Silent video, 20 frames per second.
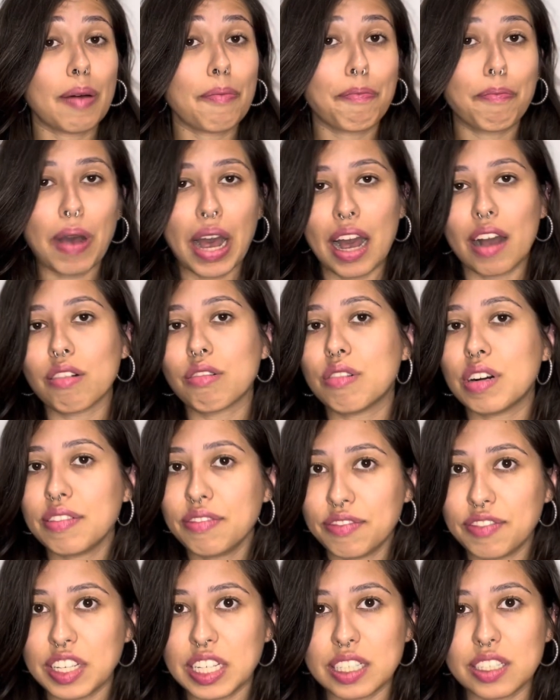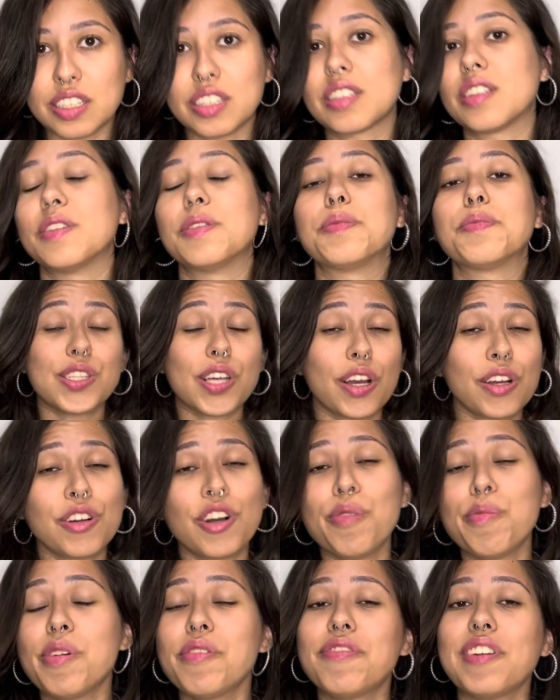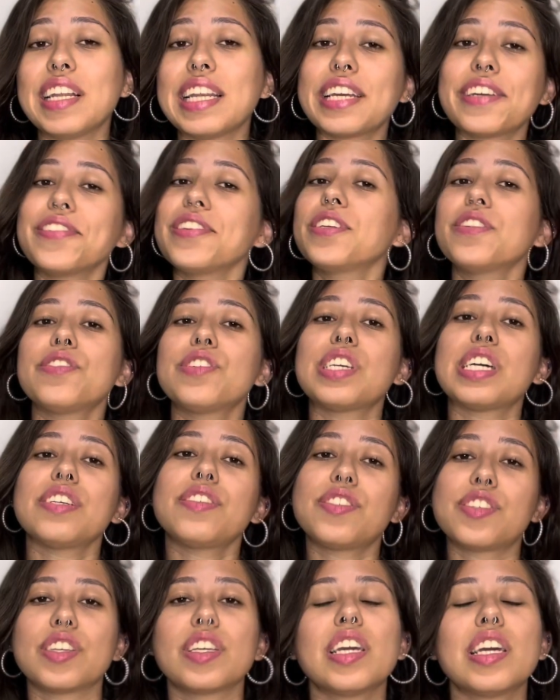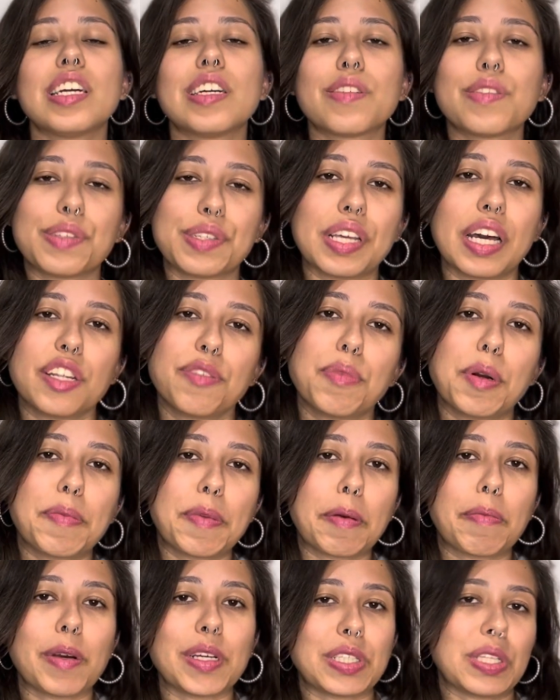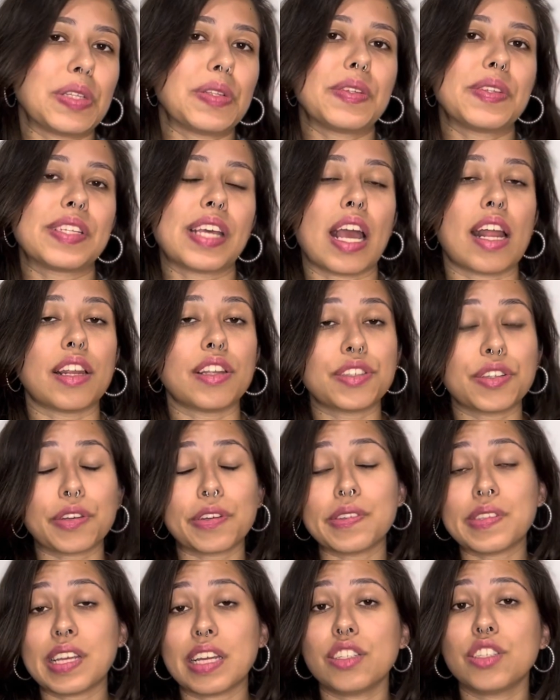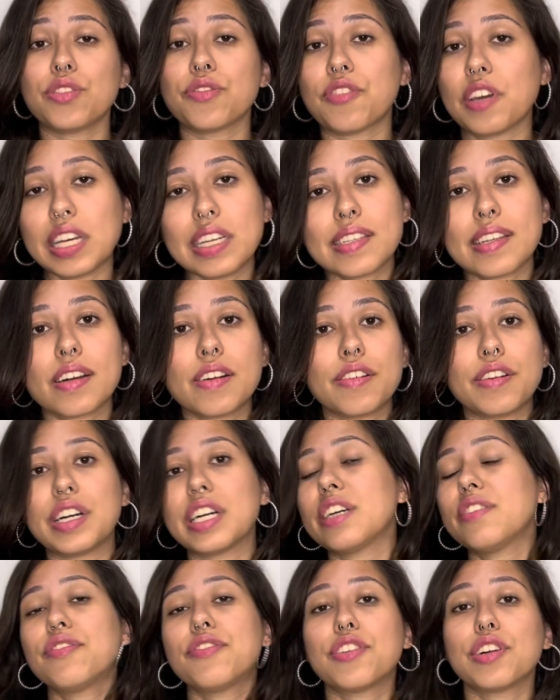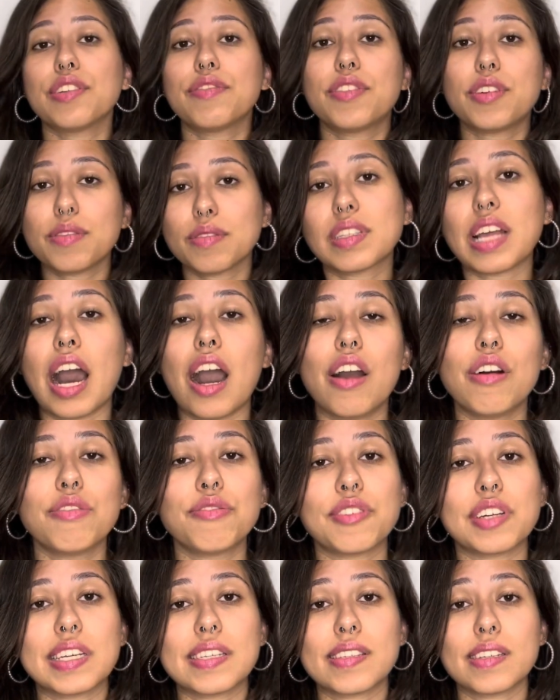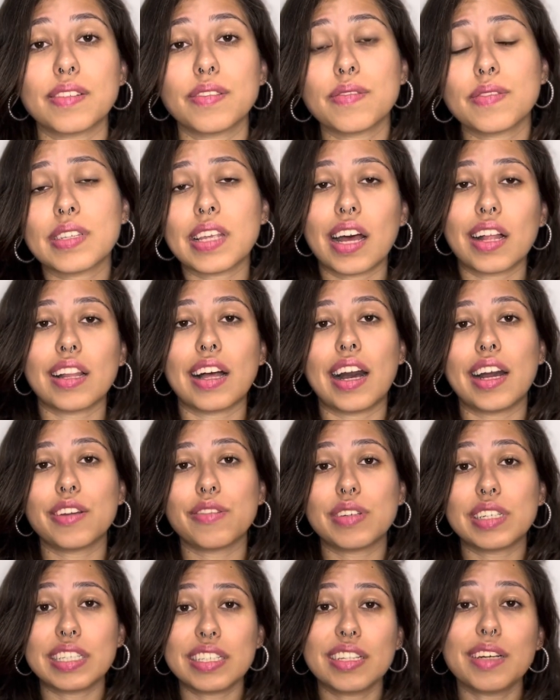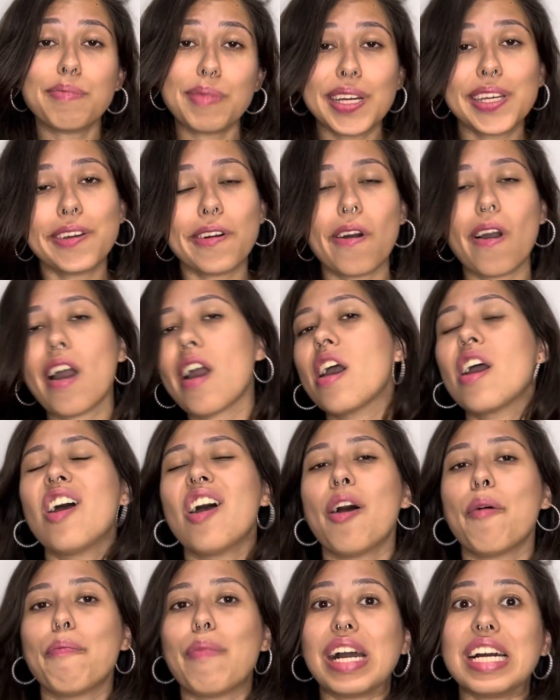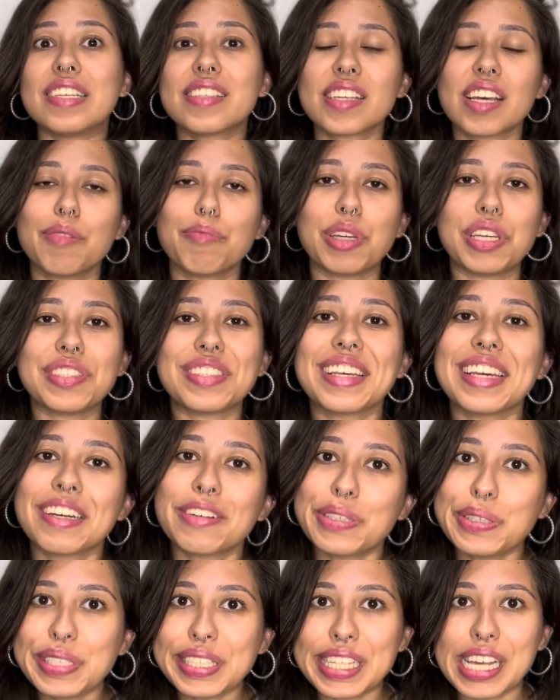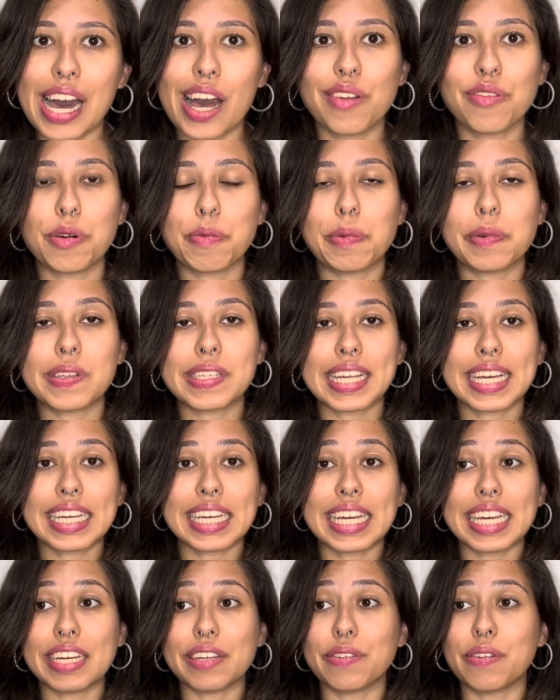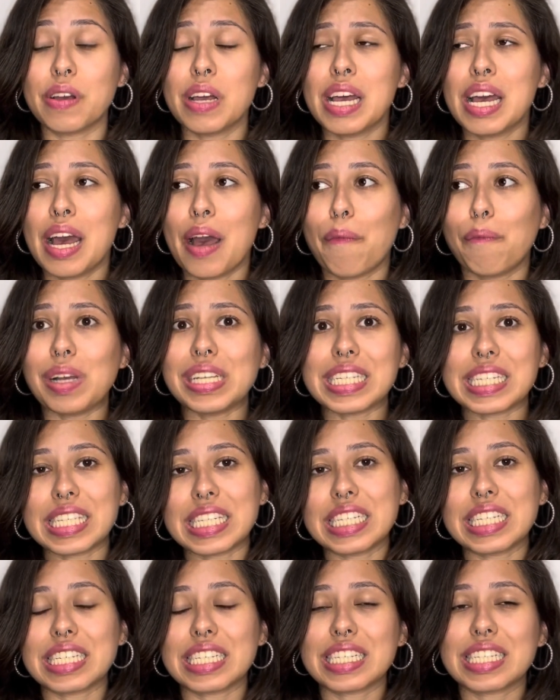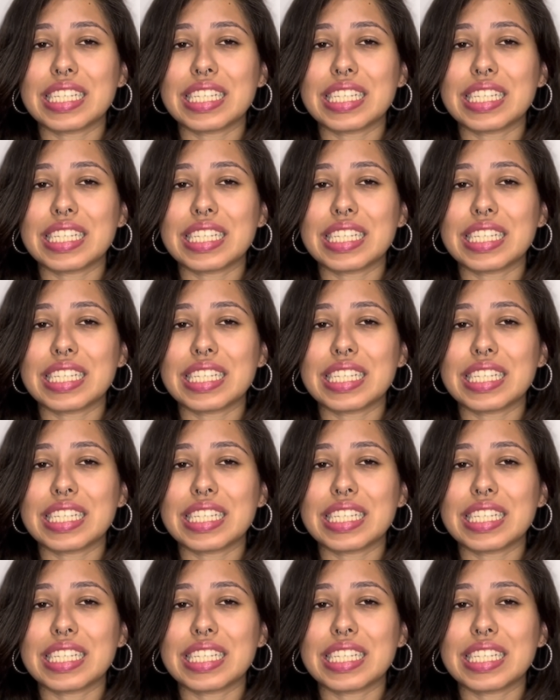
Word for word: pago à vista. Só que, como eu falei, o Nino já tinha recusado uma proposta do Zenit. O que o Zenit fez agora foi voltar oferecendo um salário ainda maior, basicamente recusável para o zagueiro. Mas assim,